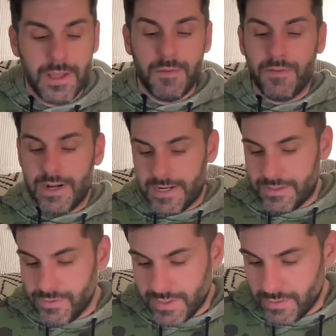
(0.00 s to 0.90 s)
Mais voilà,
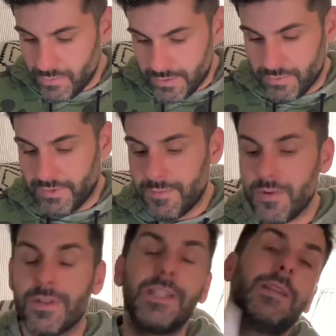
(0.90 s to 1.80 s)
les illustrations, elles sont
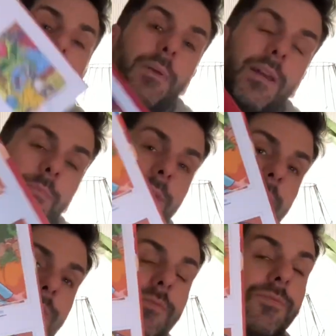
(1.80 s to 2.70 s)
vraiment hyper
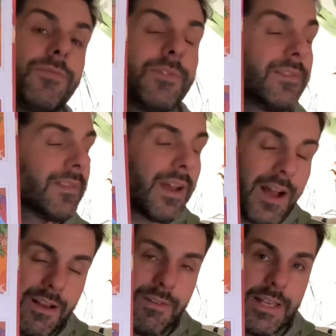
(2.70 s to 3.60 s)
bien
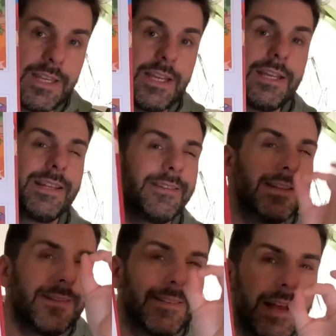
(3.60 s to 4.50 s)
travailler les
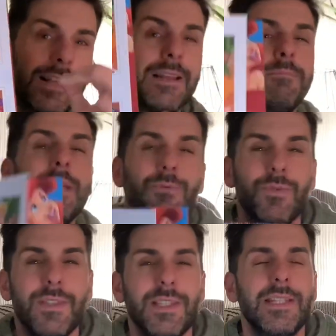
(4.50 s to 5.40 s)
détails, la
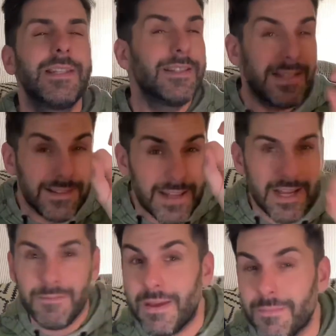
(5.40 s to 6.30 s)
minutie des
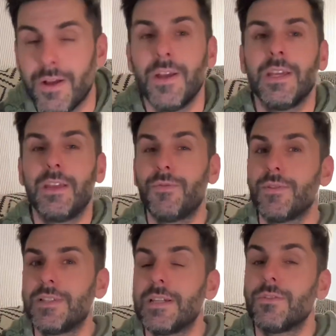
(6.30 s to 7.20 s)
détails même, il faut
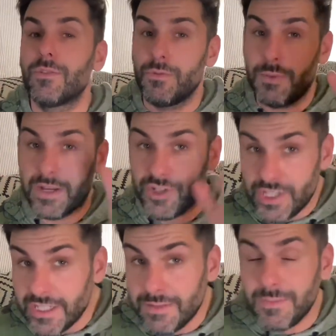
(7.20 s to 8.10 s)
dire, de, par
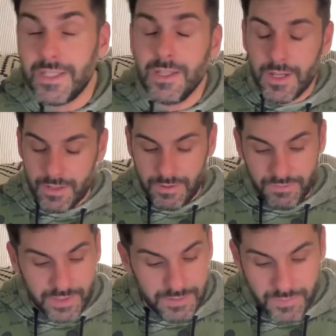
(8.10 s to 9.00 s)
Jérémy, est
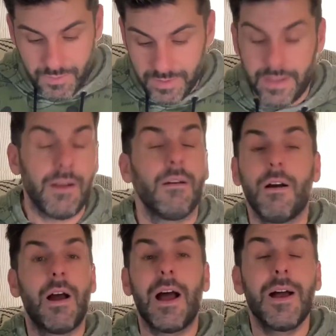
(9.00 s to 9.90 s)
vraiment mais,
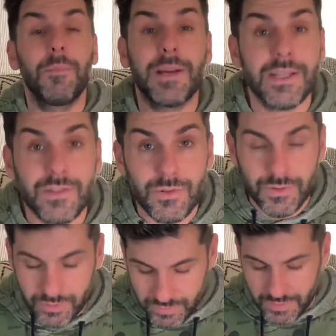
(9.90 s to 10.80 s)
ben,
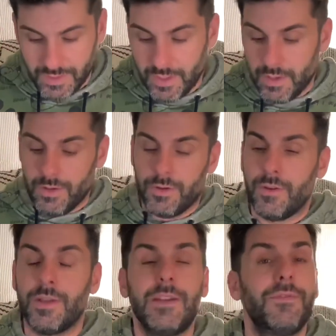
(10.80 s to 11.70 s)
impressionnante.
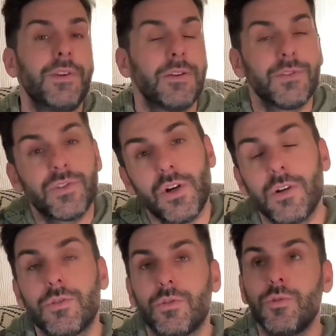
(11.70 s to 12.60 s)
Euh, il fait en
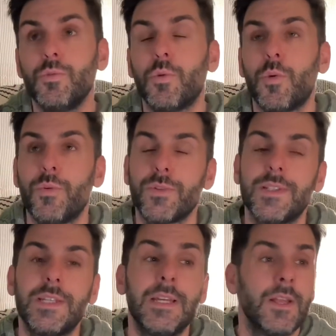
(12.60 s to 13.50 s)
sorte de nous
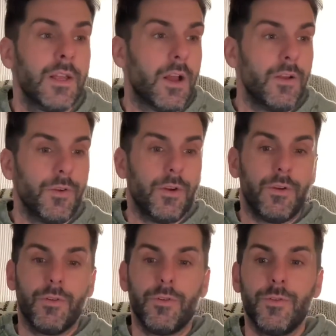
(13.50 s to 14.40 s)
proposer
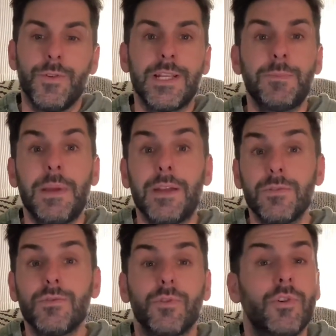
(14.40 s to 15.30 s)
une
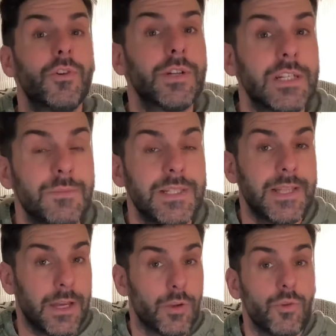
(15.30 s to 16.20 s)
expérience de coloriage
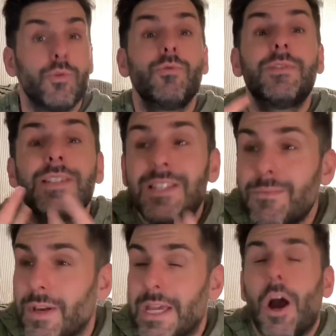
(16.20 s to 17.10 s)
mystère
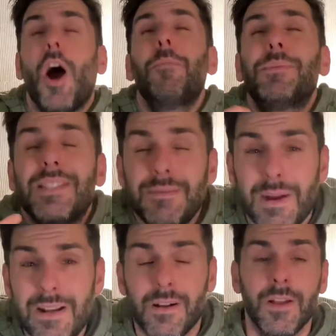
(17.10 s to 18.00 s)
ultime et
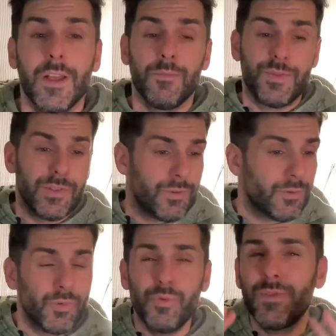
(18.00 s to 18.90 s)
optimale, puisque
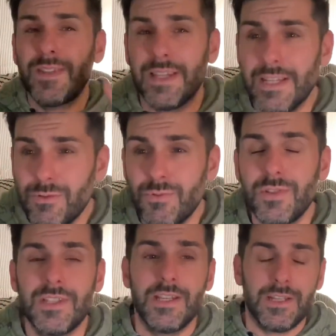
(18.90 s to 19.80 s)
tout est
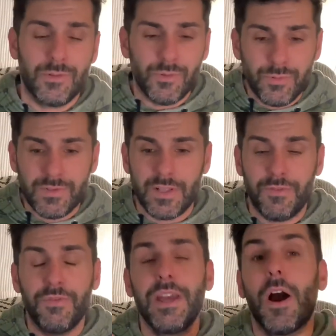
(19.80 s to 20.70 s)
étudié, tout est
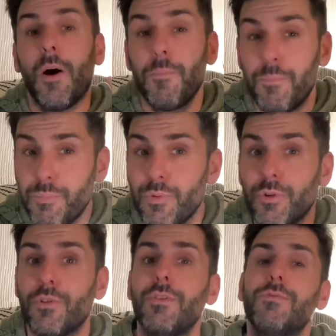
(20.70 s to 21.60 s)
fait
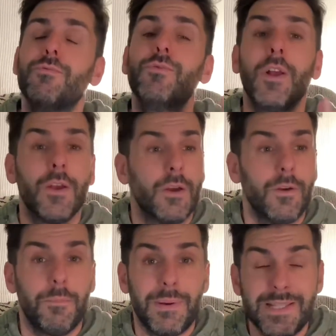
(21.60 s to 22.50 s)
pour que vous passiez
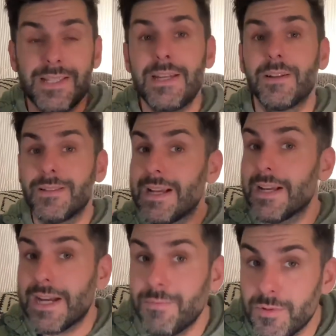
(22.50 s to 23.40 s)
euh, passez un
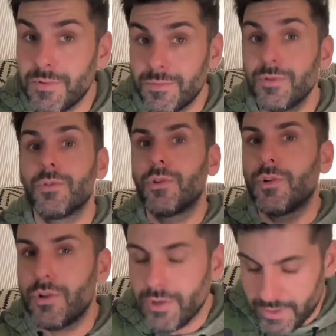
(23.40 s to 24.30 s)
agréable moment de
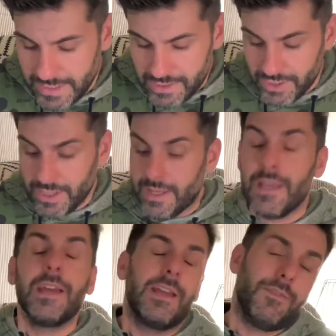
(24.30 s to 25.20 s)
coloriage.
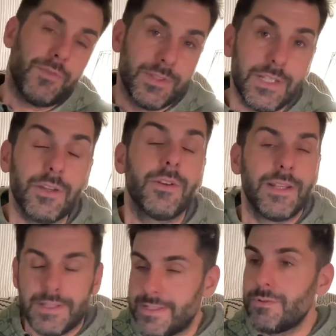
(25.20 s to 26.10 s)
Et il faut dire que
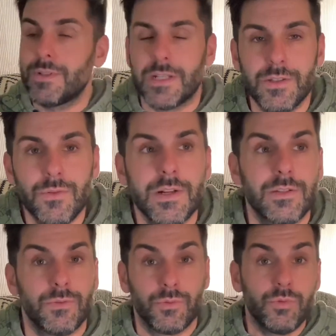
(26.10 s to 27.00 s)
les illustrations, elles
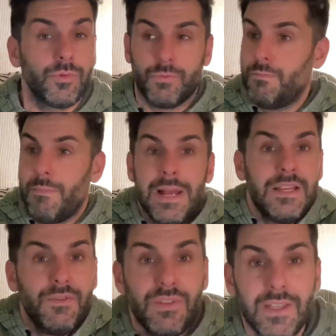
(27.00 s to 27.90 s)
sont toutes
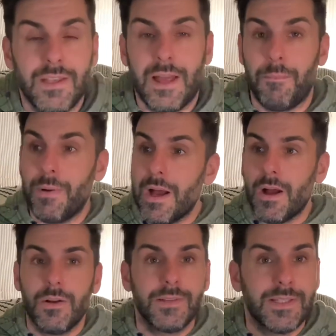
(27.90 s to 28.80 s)
magnifiques. Il n'y a pas
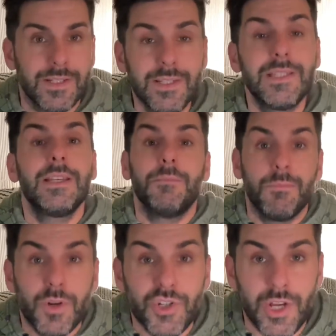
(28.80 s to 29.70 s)
un dessin qui est
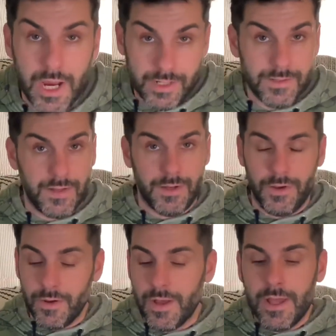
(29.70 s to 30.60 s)
moche à
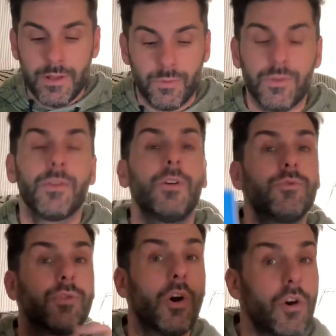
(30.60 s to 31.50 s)
l'intérieur. Donc, euh,
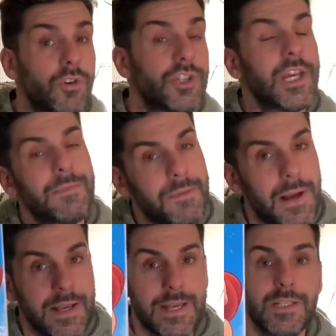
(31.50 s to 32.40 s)
du grand Jérémy
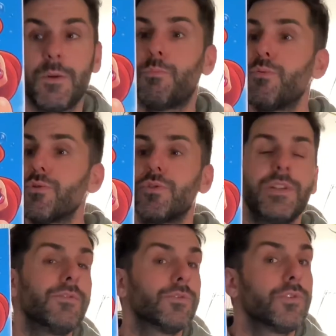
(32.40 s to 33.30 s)
Mariès pour ce
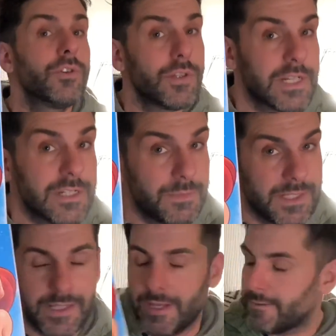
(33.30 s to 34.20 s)
livre de coloriage
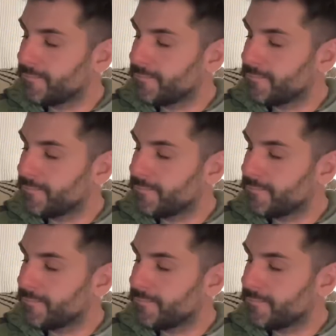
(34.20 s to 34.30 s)
mystère.